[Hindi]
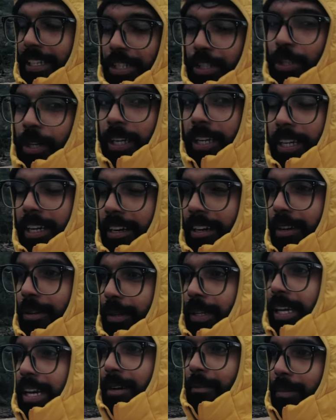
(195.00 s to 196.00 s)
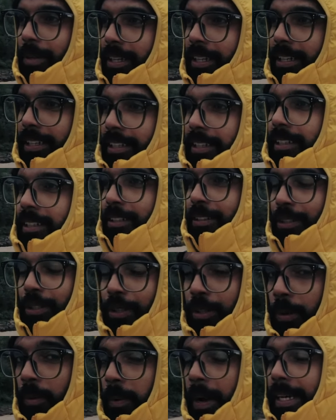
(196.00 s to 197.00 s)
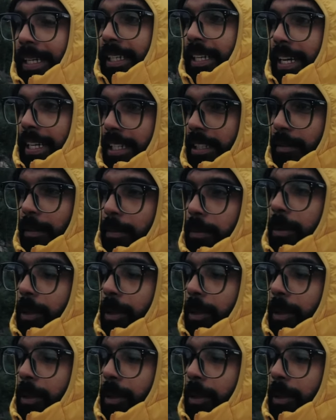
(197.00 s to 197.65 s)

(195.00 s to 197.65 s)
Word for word: इन्जॉय कर रहा हूँ यहाँ पे जिसको वाइट नाइट्स भी